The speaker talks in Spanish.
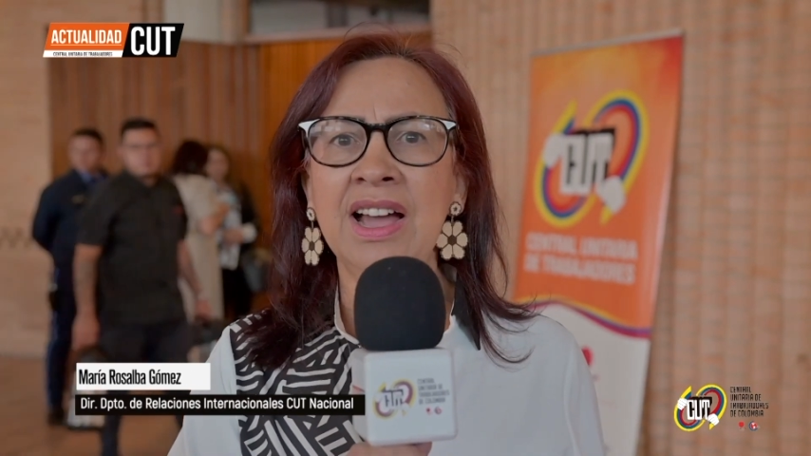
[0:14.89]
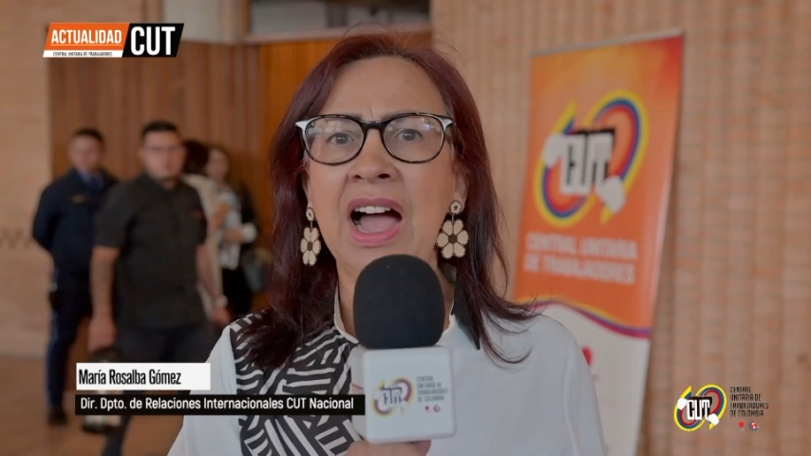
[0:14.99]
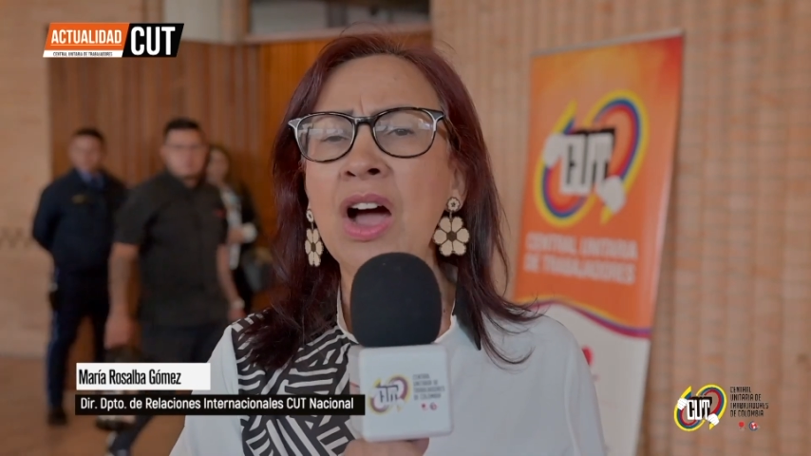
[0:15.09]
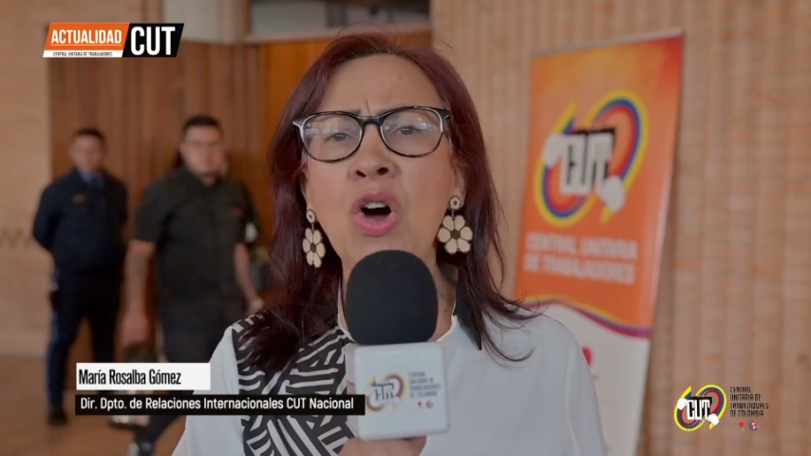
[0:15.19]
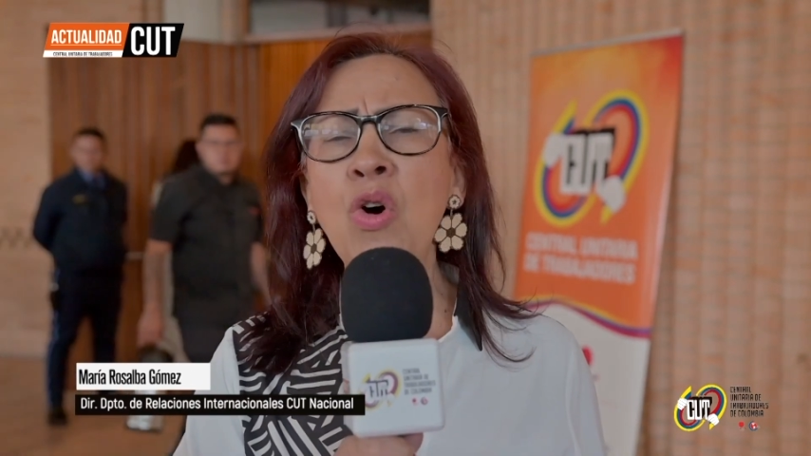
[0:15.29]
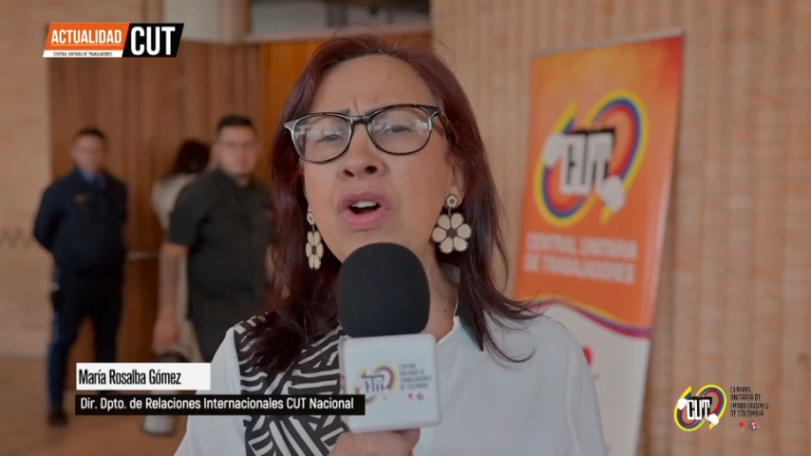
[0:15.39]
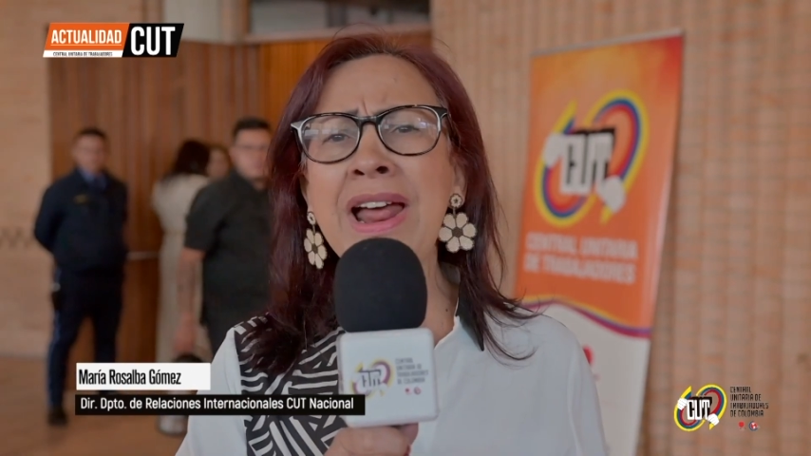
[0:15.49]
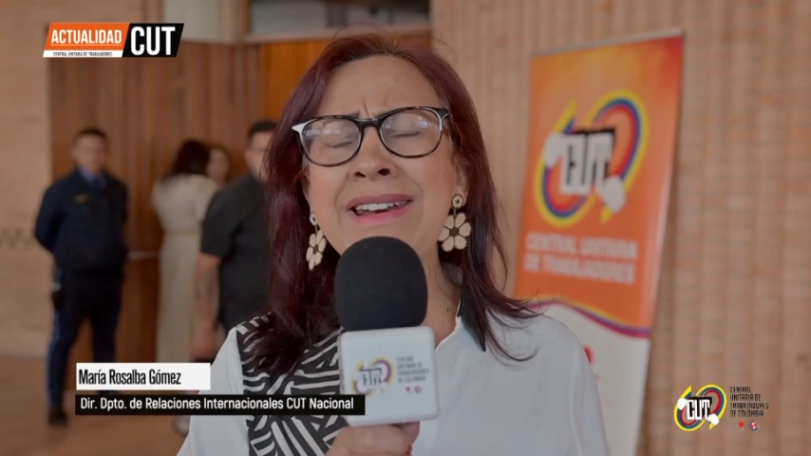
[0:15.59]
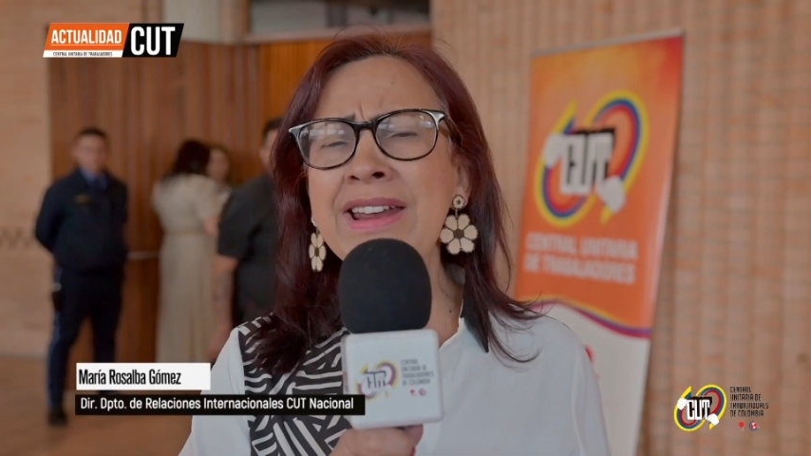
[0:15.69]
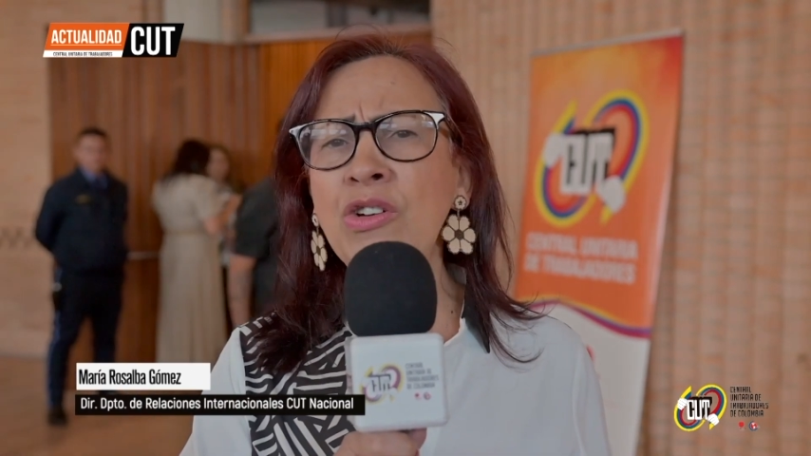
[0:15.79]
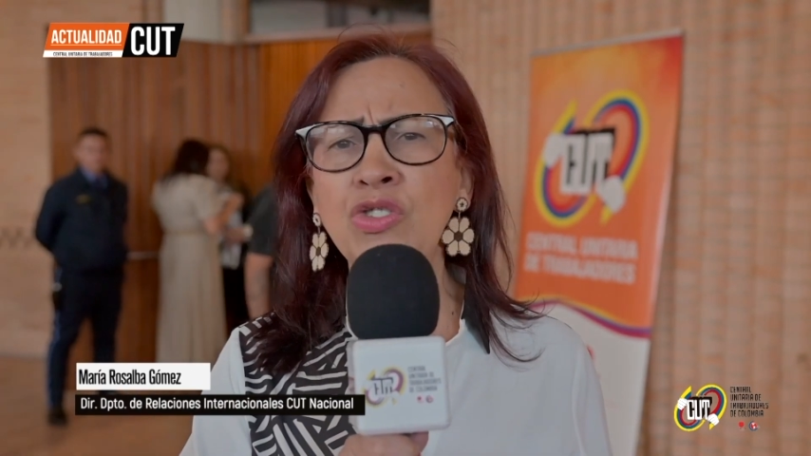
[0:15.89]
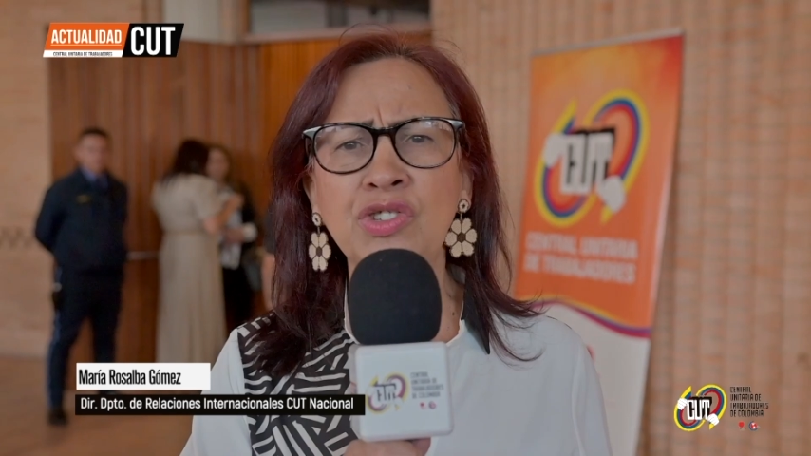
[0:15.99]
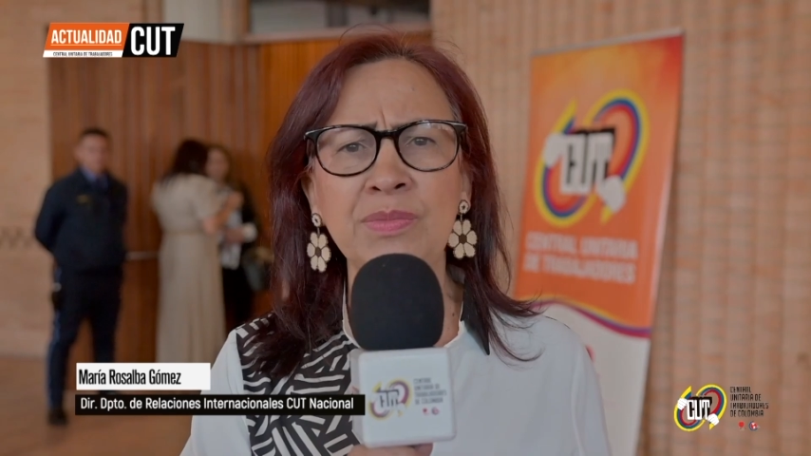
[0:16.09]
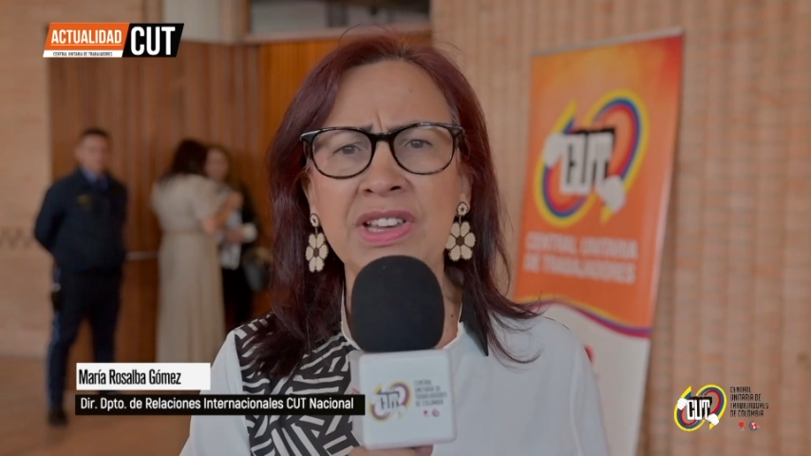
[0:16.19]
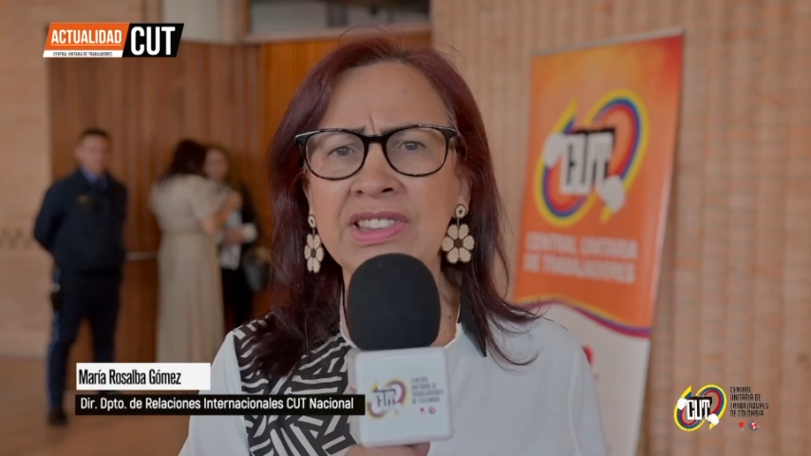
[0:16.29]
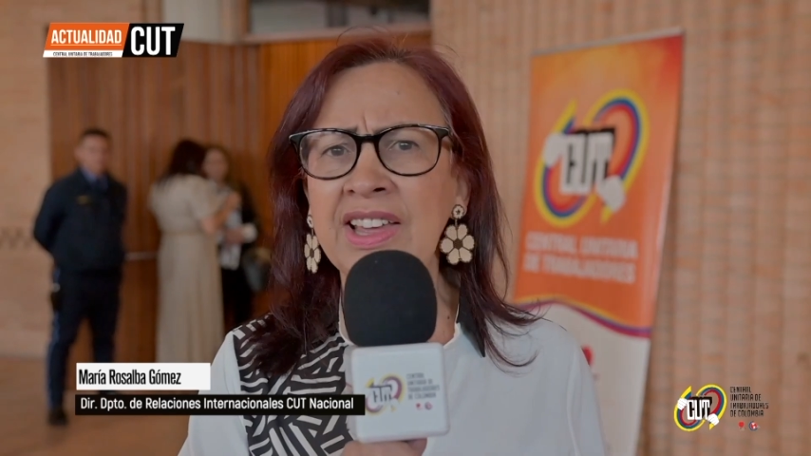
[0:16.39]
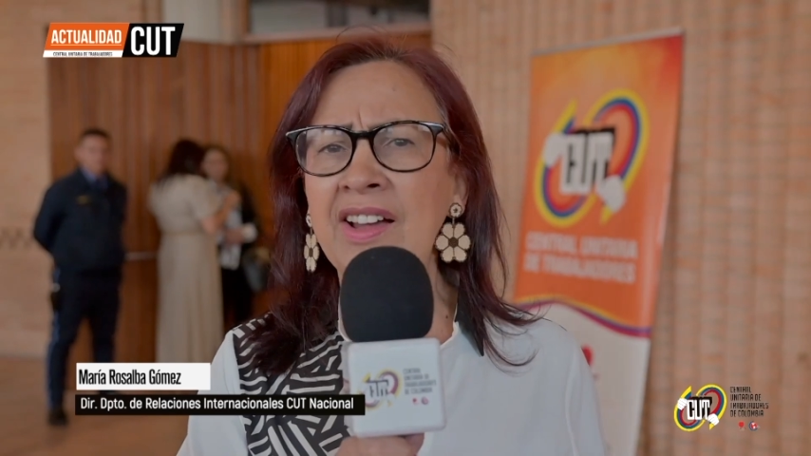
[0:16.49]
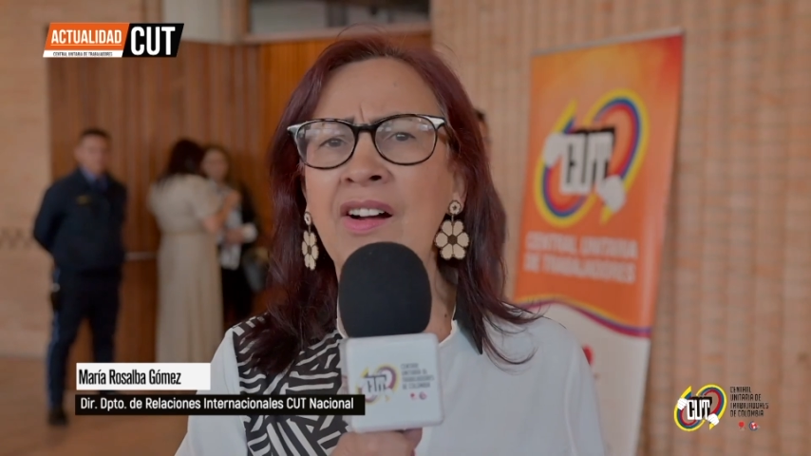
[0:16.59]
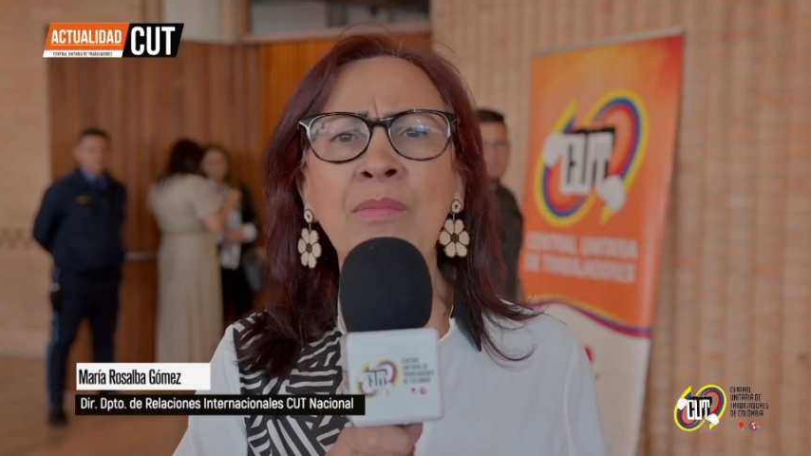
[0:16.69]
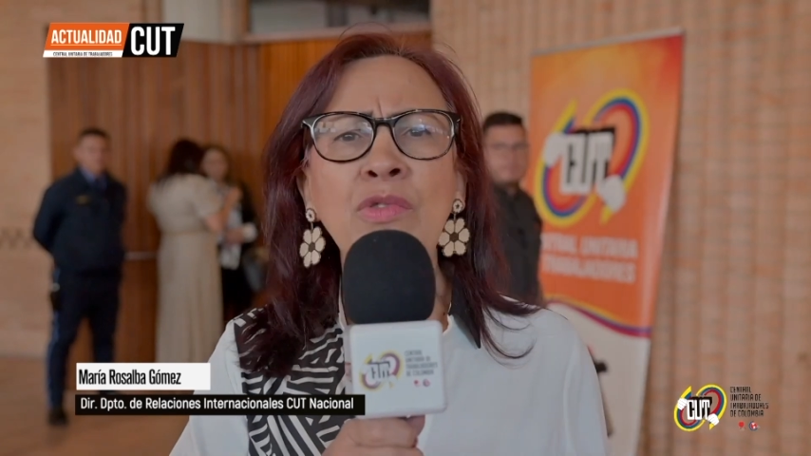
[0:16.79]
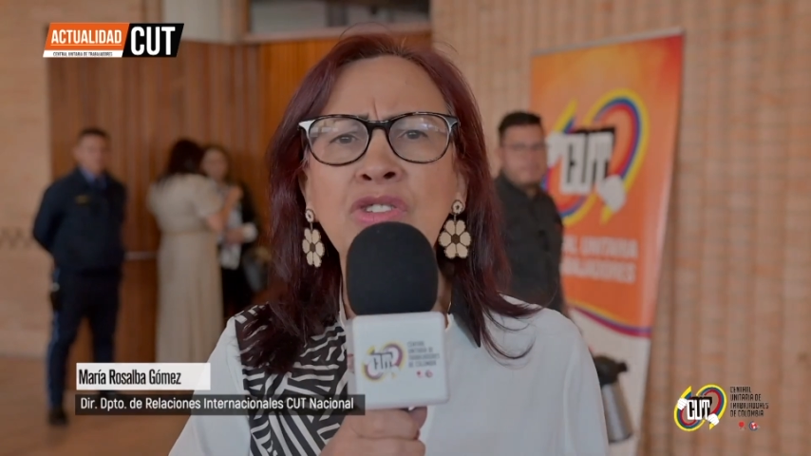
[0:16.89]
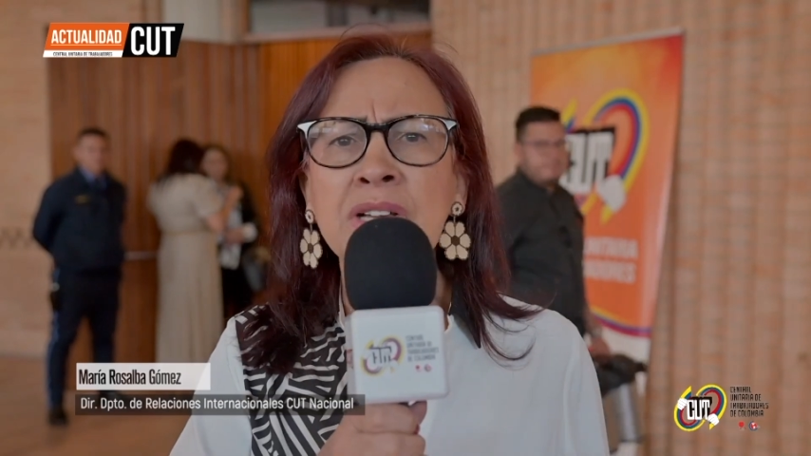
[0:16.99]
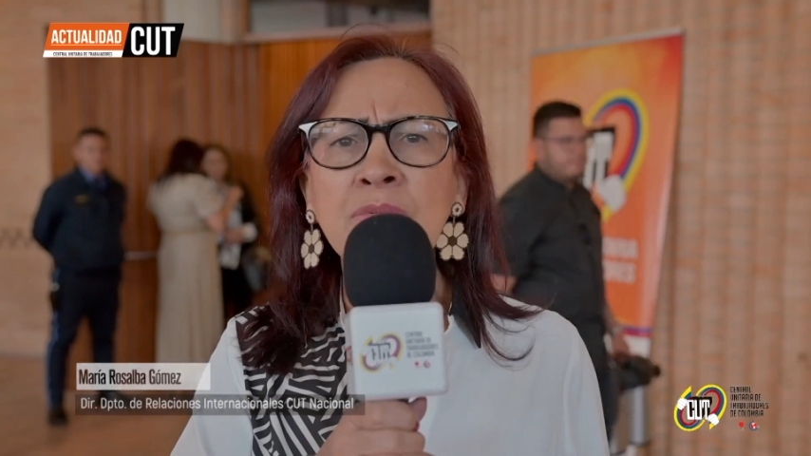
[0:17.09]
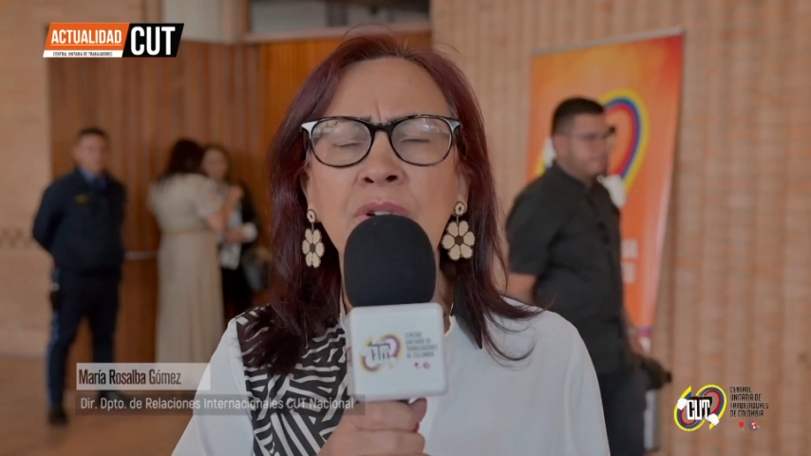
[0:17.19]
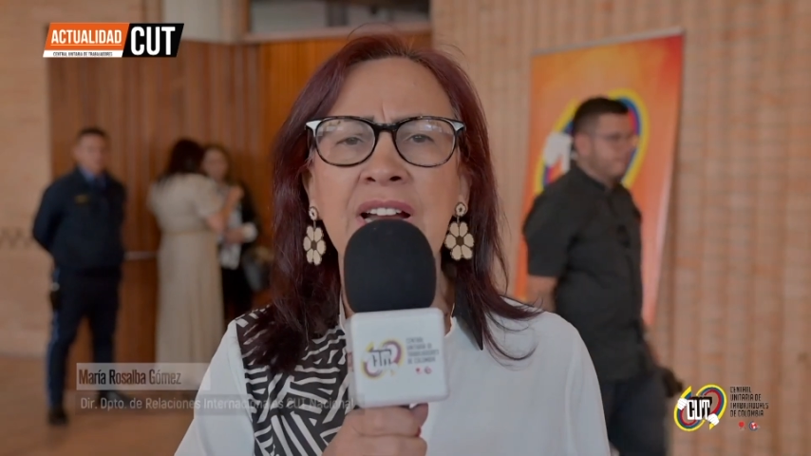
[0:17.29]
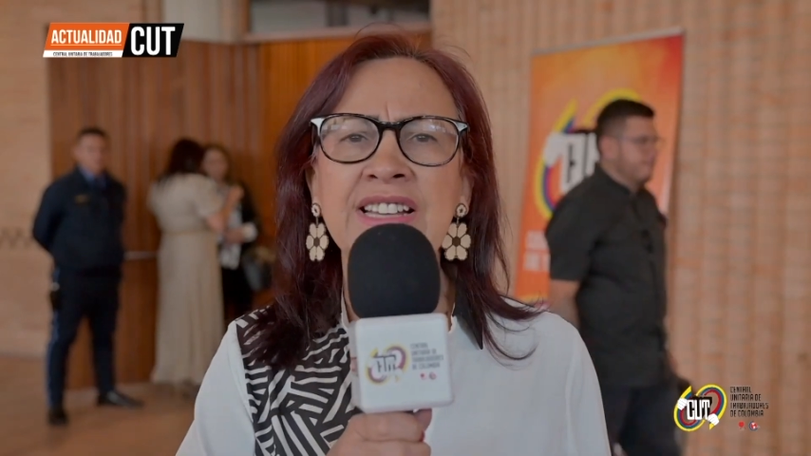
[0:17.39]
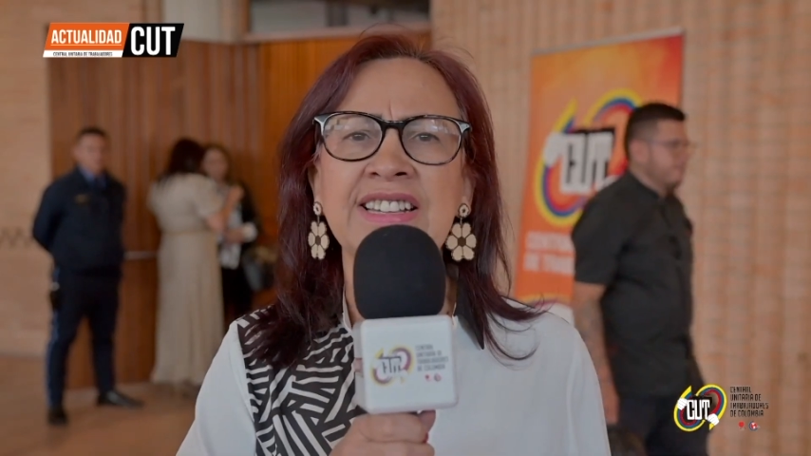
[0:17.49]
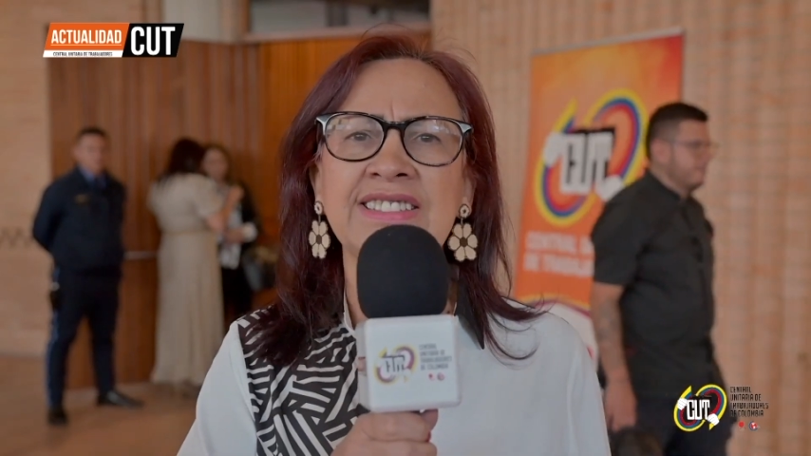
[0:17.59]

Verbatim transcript: hago un gran reconocimiento a muchas mujeres que